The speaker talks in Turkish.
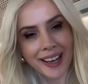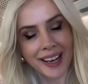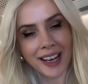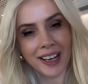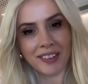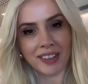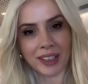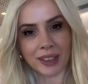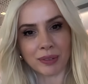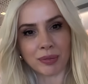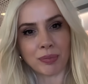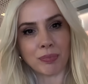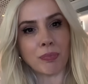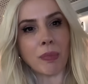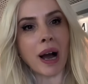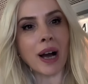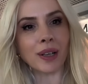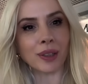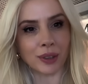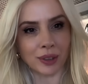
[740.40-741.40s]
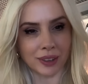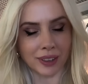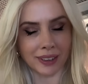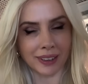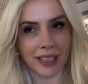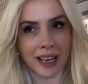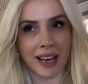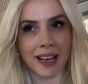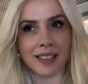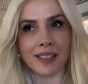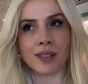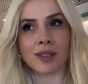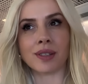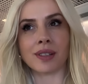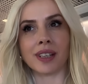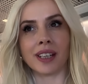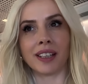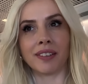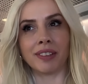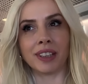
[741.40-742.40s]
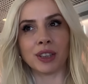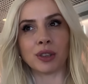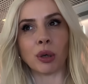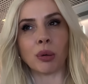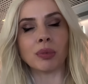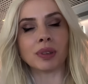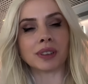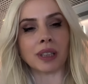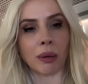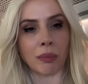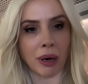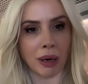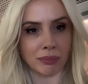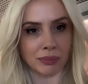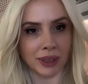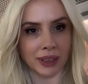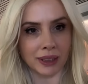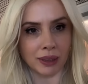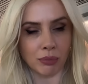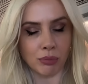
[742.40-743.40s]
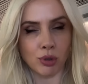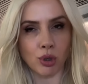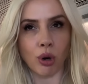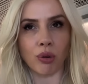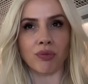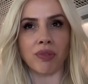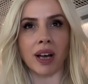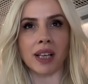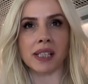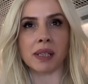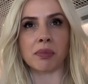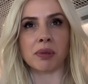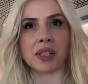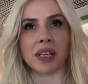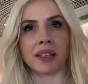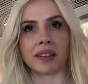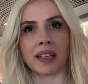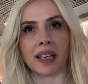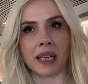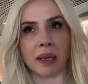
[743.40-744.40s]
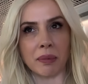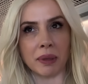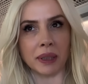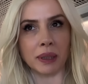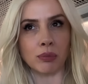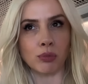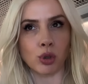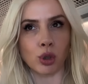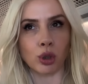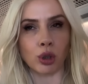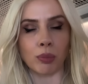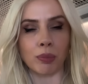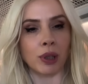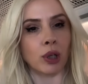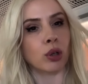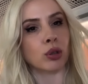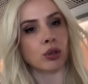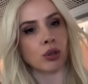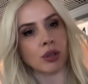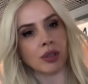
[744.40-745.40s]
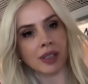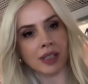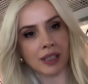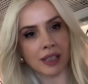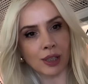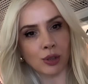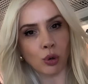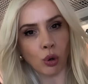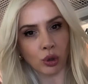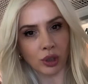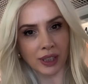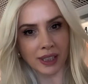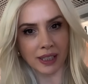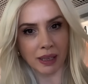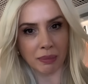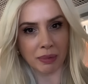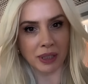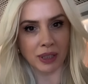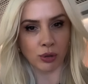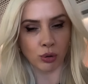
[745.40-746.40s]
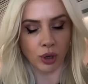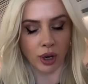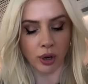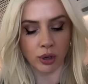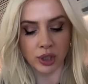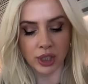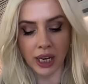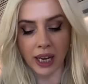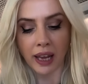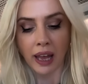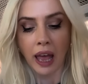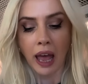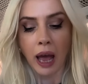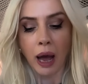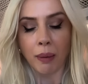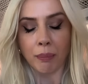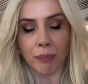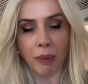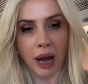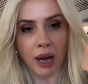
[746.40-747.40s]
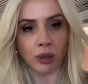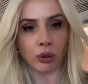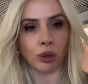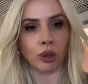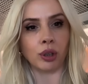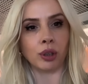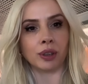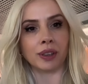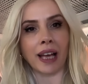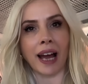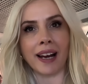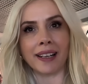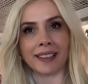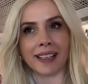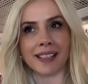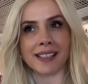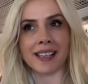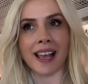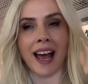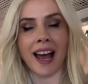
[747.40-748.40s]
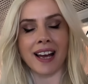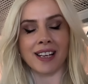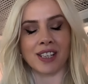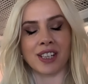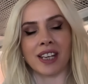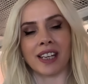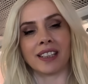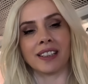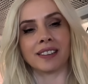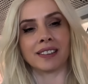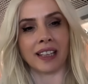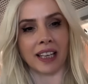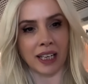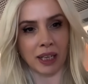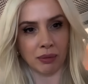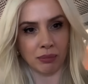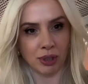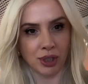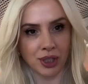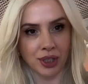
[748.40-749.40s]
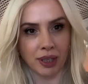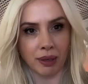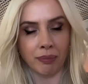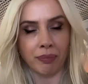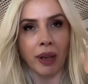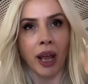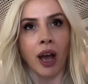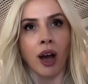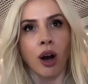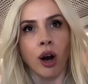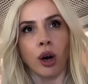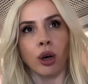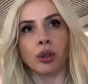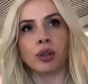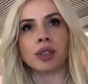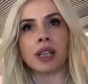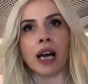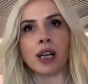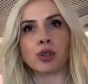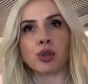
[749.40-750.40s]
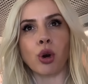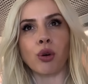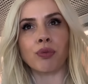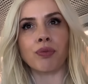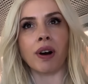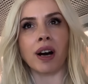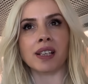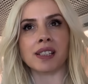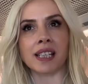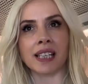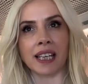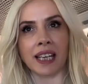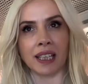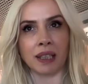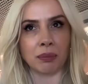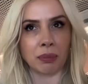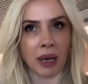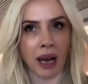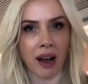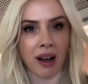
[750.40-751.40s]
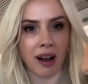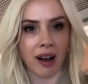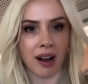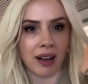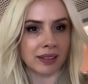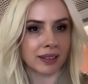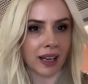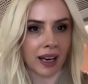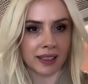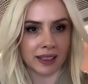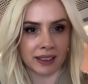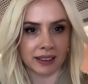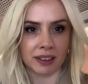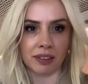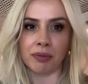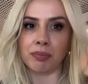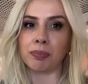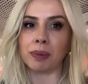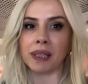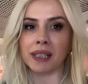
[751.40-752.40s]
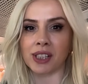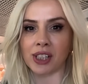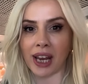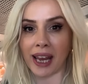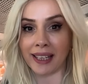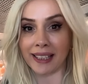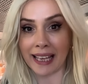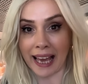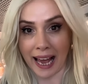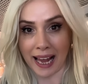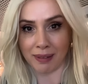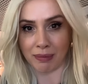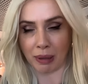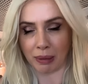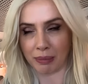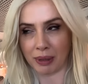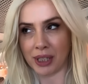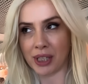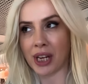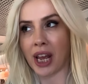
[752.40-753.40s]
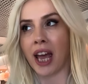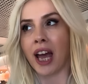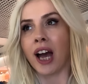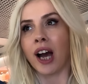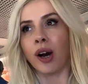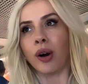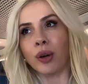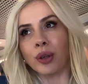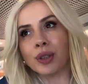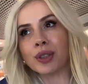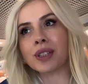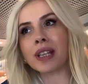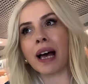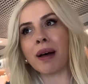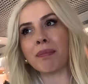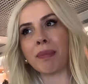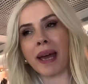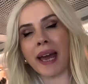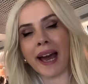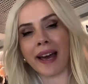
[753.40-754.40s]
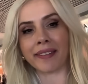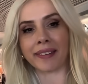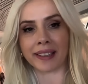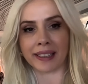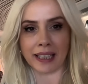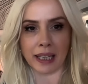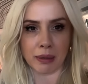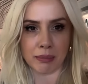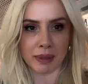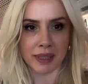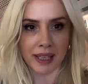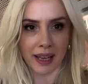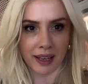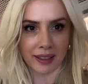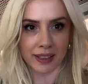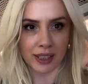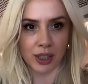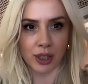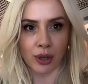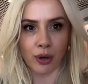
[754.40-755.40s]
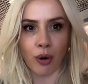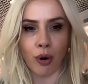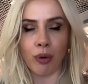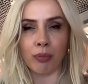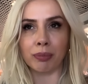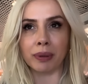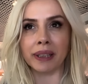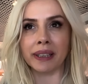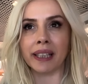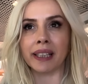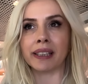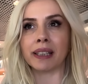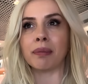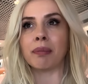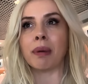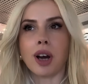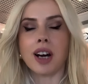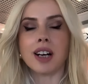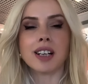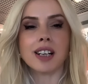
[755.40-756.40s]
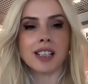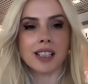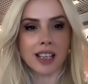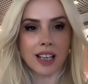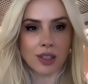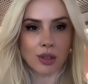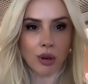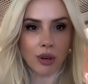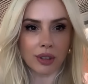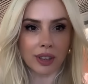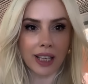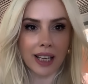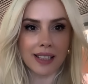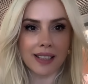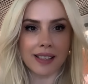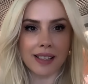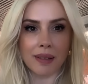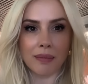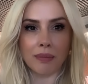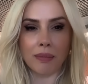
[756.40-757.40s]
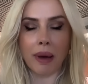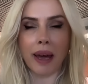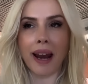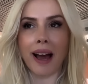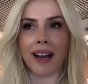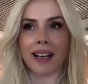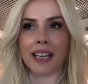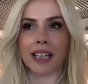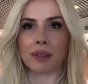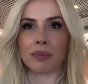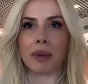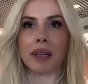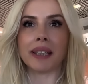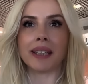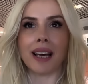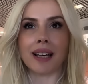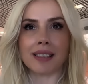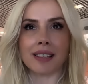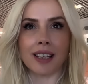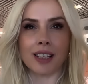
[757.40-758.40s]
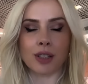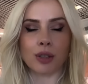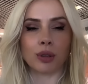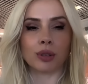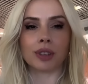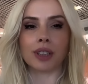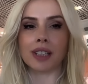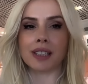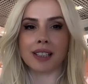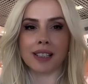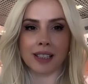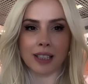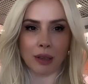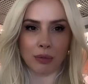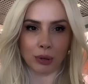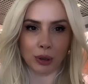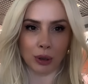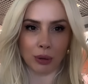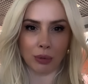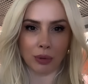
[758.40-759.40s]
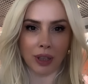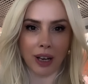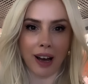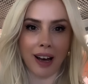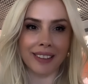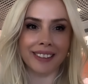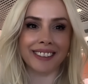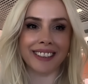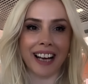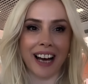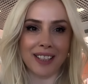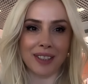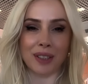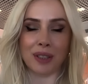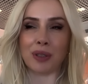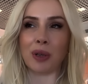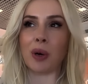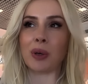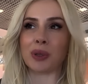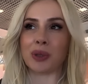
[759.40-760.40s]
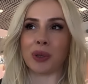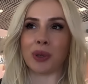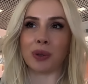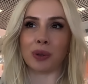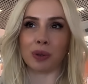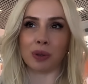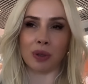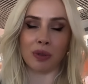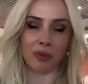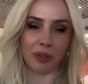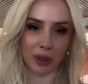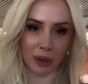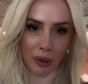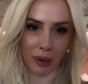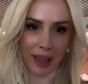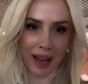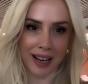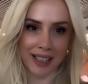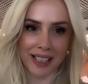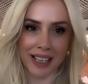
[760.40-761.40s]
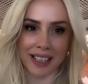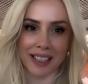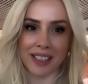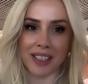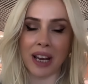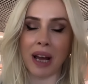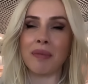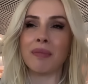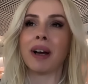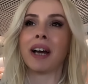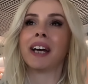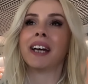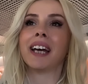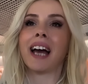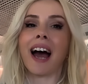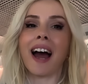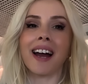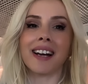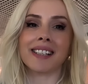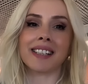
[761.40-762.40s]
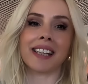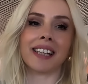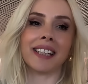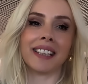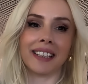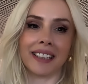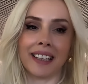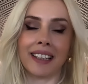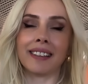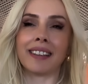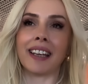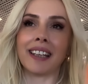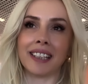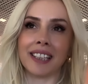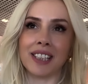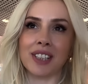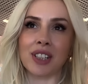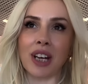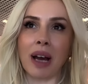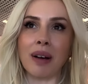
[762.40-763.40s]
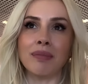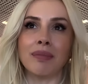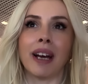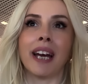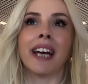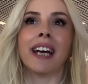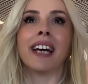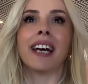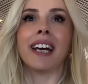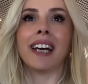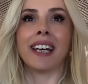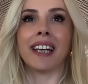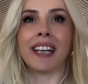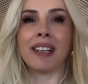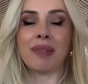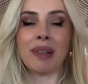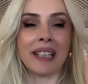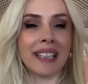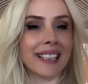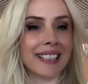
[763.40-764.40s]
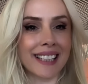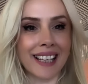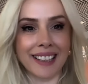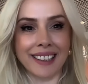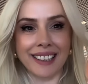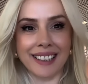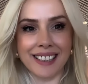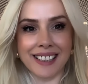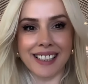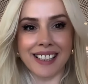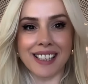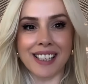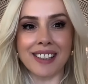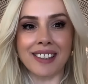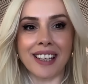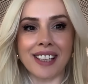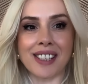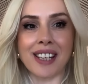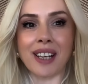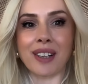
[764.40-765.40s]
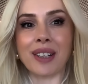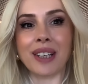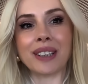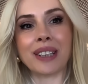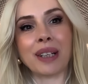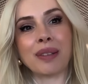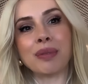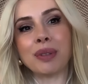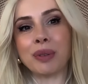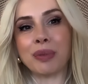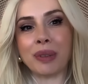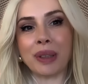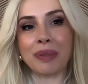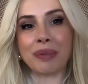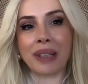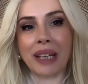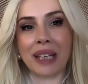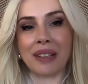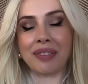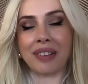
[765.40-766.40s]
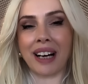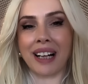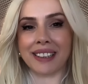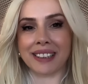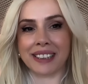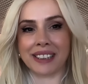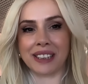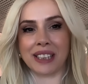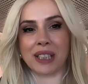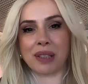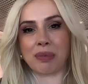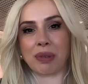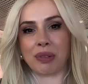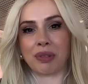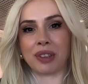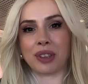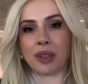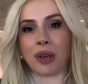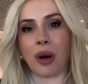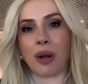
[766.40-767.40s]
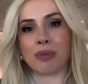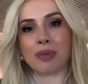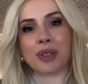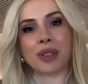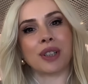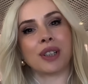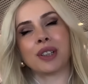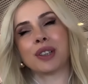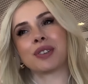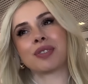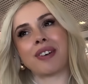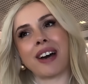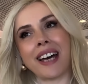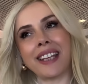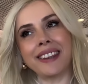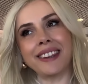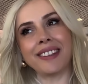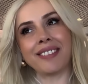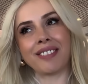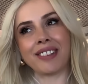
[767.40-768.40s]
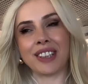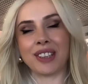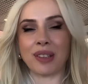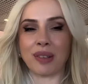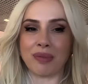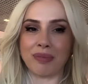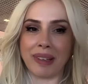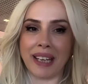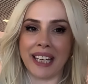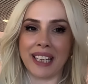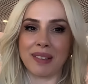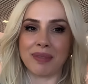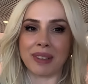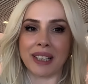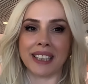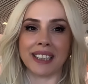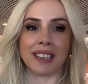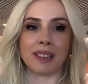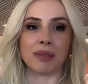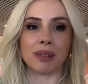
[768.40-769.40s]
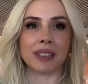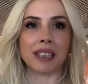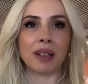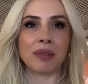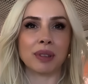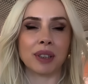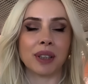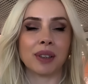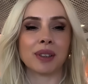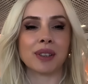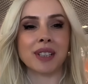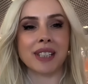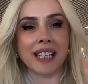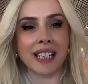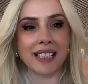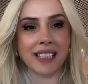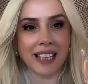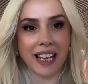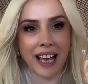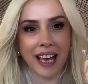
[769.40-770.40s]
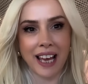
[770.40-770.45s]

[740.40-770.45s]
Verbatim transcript: Evet, Mango'da da e, videomu tamamladım. Çok fazla bir şey denemedim çünkü biliyorsunuz size çok kısa bir süre önce Mango'yu neredeyse her şeyini denemiştim. O yüzden çok fazla yeni bir alternatif bir şey gelmemiş. O yüzden beğendiklerimi sadece kombinledim. Ara sezon geçsin merak etmeyin yaz sezonunda size bunu kat kat çok çok uzun videolar çekeceğim. Her şeyi yine deneyeceğim. Ee, beni izlediğiniz için teşekkür ederim. Umarım keyif aldığınız bir video olmuştur. Lütfen videomu beğenip kanalıma da abone olursanız